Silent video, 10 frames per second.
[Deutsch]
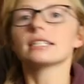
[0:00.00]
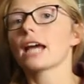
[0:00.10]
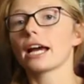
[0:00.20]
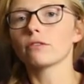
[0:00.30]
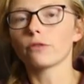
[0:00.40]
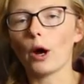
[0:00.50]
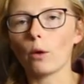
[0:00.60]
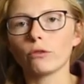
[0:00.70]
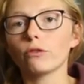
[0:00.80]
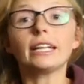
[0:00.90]
nicht einfach
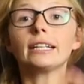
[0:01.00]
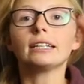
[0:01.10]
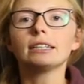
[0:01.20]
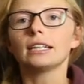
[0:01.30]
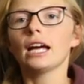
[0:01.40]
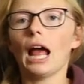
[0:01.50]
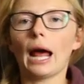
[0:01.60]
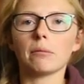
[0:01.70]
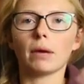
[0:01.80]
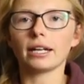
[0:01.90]
und fliegen nicht
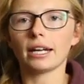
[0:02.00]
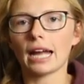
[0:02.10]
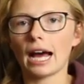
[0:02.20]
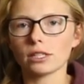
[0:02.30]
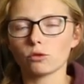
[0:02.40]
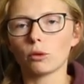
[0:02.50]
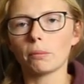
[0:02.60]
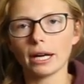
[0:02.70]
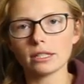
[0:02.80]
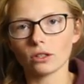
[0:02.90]
an meiner Nase vorbei,